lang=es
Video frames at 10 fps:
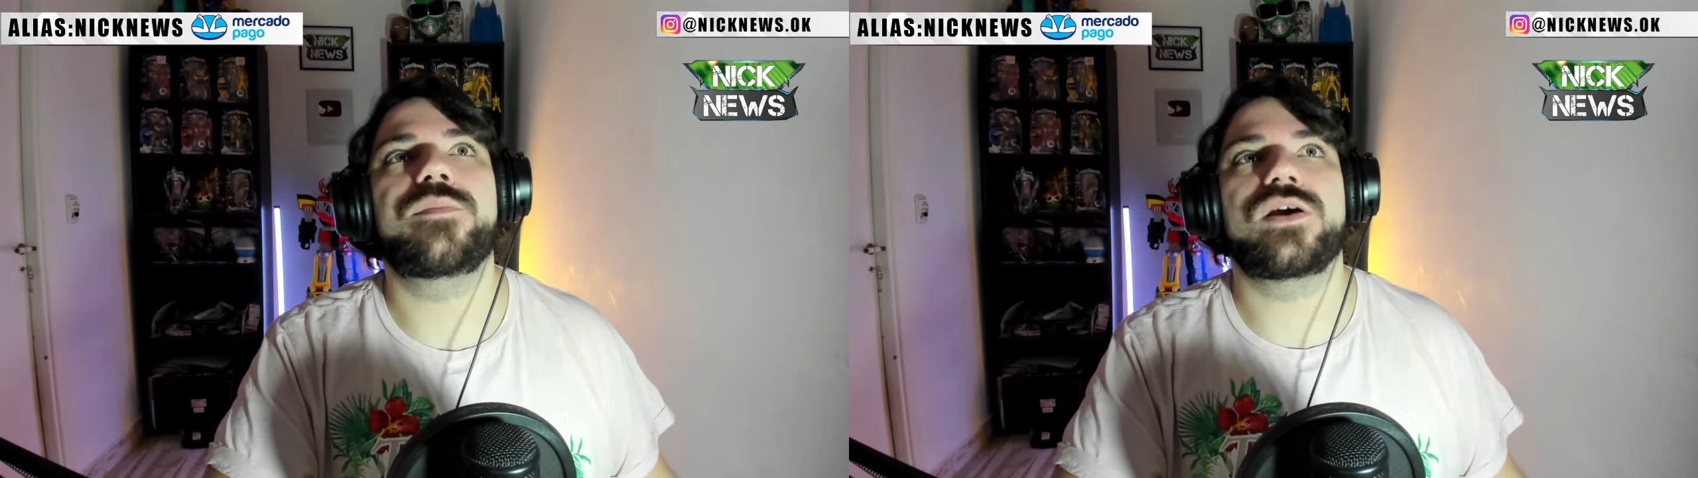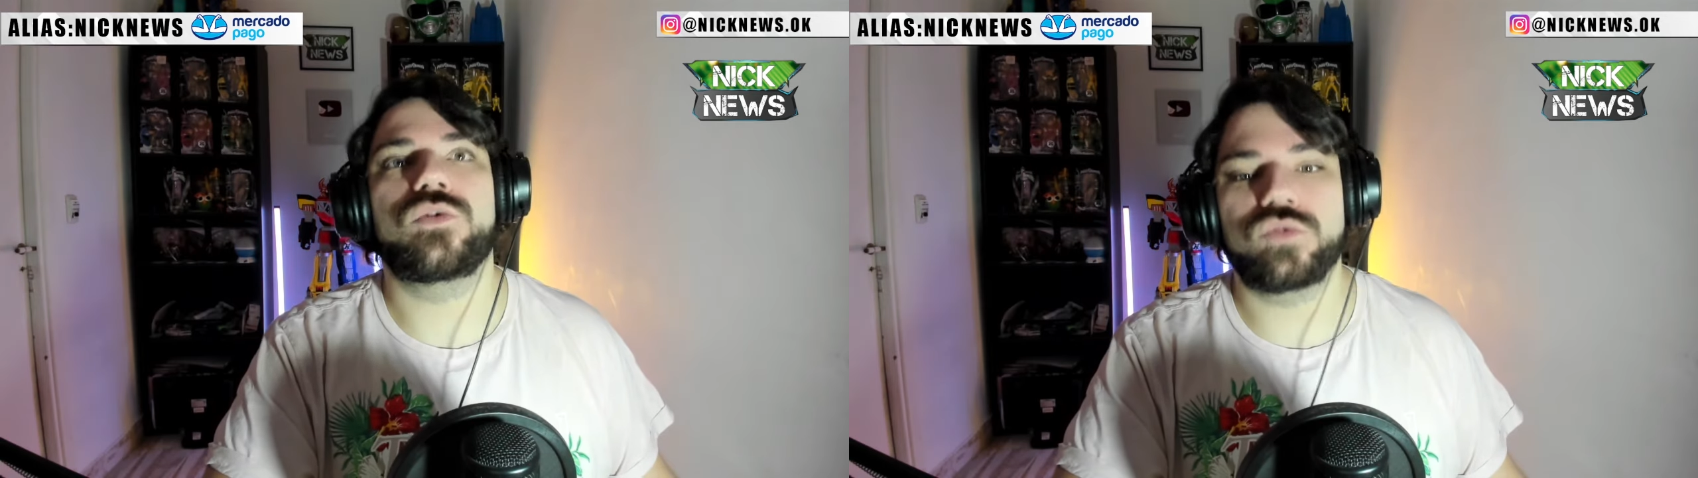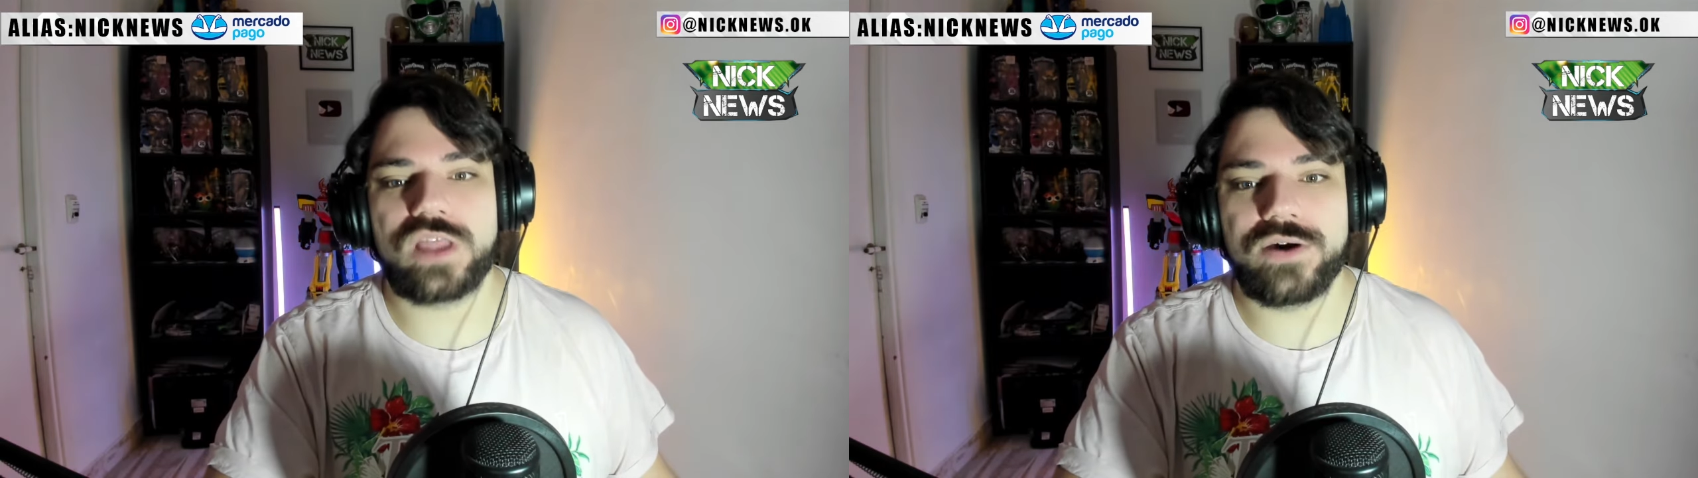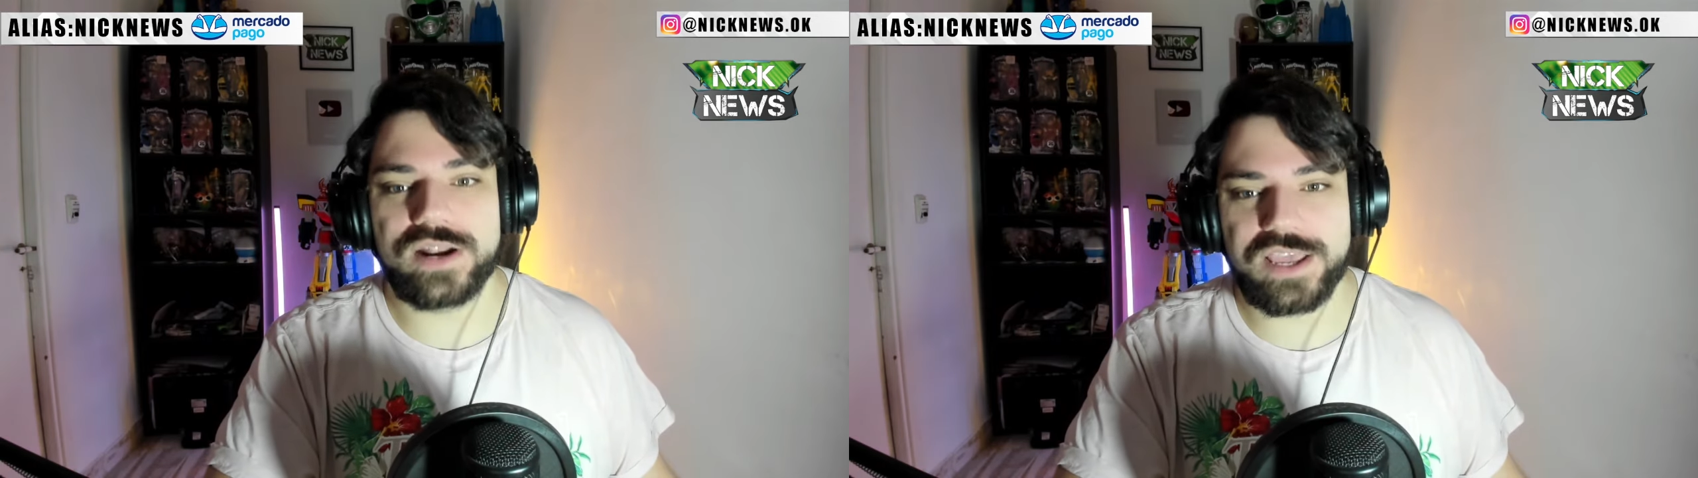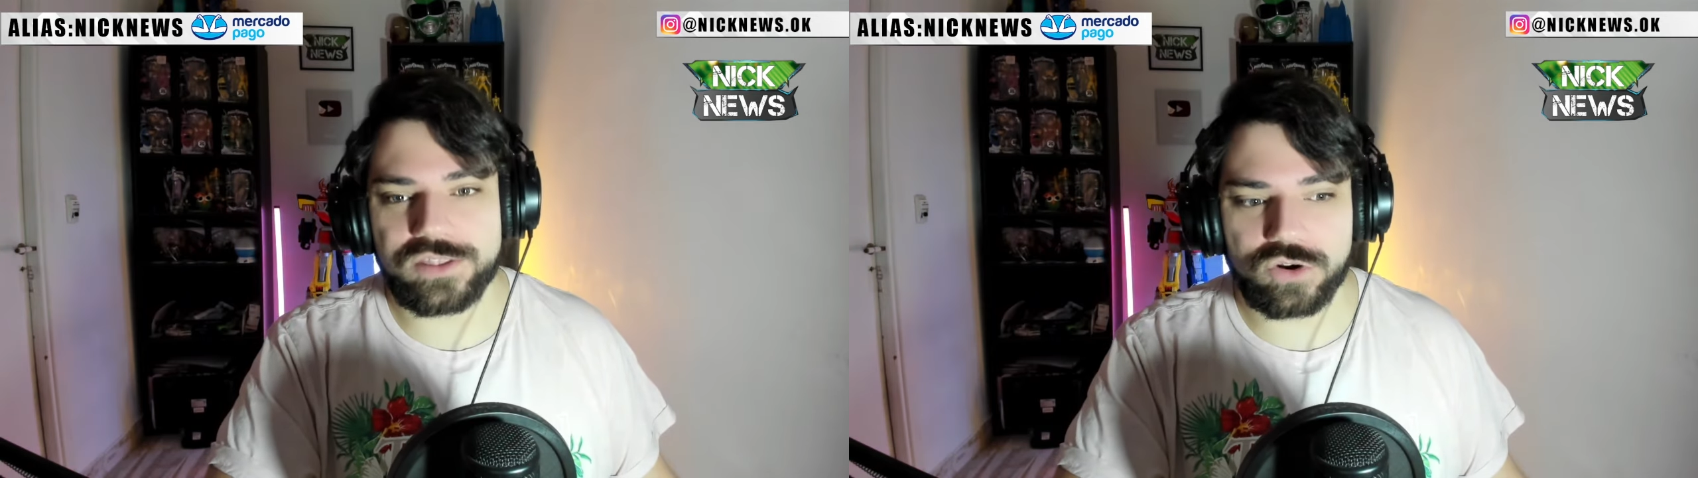
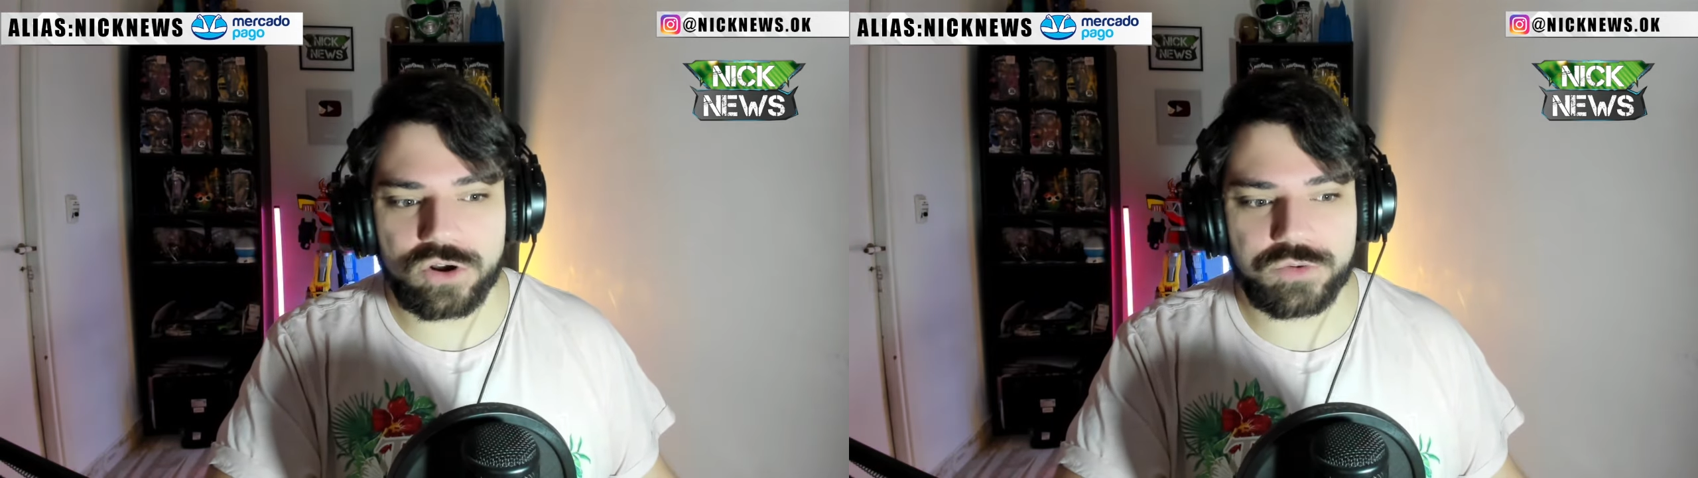preguntaban esto, ¿no?